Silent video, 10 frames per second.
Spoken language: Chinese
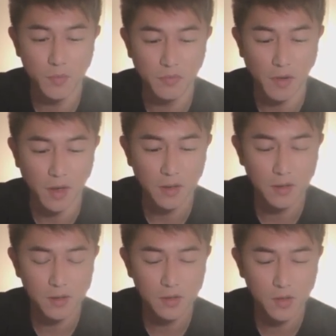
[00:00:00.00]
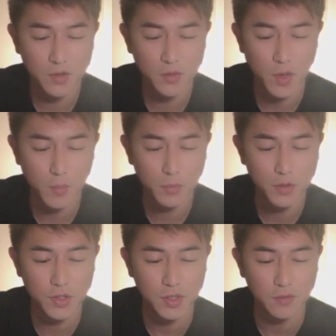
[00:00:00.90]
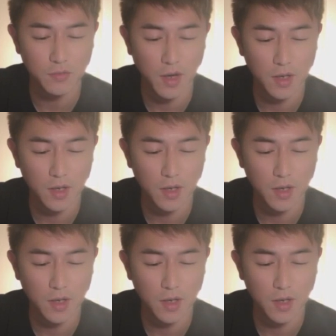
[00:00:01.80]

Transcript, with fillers: 不及防